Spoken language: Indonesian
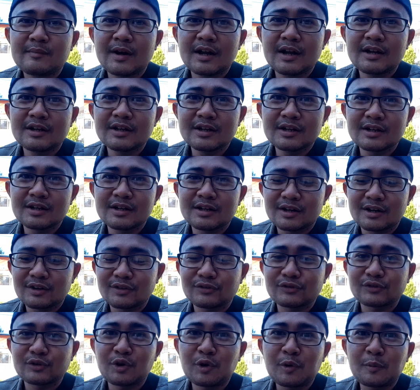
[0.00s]
brother,
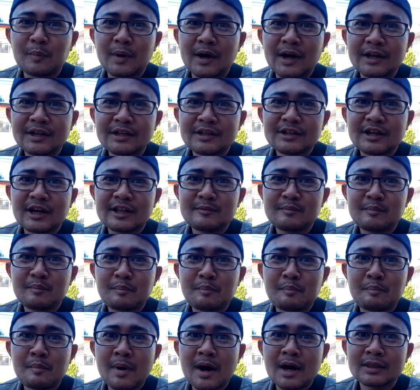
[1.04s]
somai dan
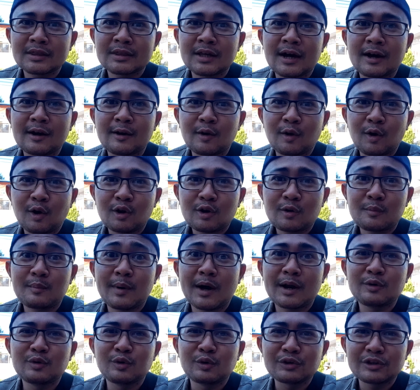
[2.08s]
batagor
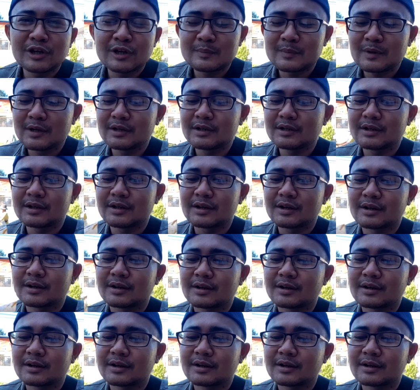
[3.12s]
Bandungnya brother.